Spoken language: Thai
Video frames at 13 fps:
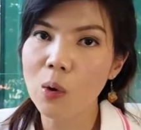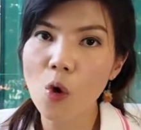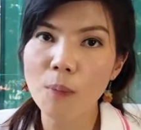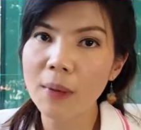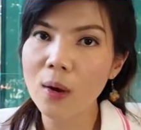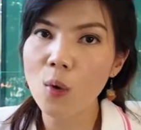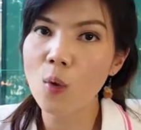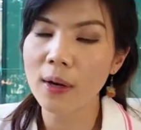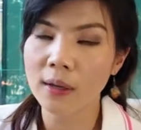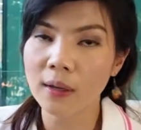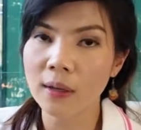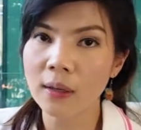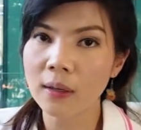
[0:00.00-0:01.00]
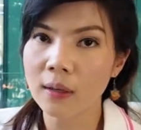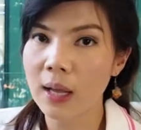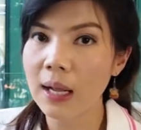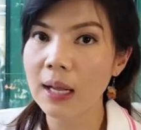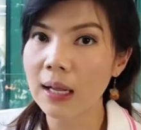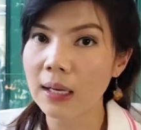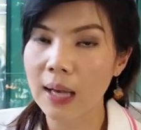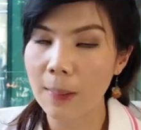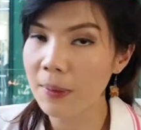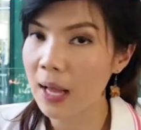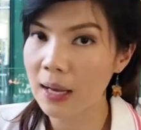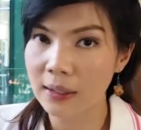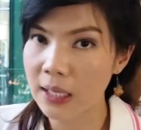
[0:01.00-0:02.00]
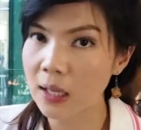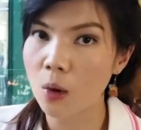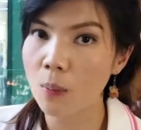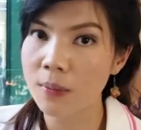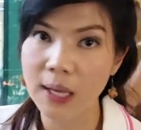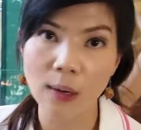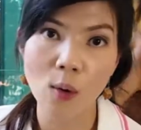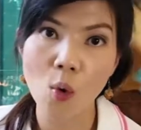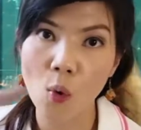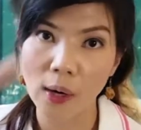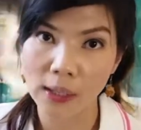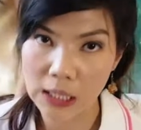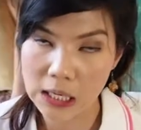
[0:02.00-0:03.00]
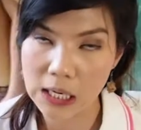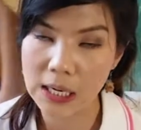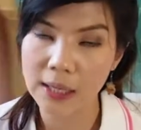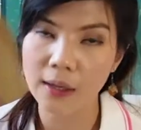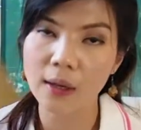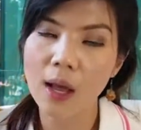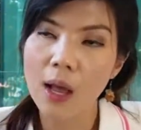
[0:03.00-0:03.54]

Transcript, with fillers: ลูกไม่ควรได้รับการกินนมจากขวดเลย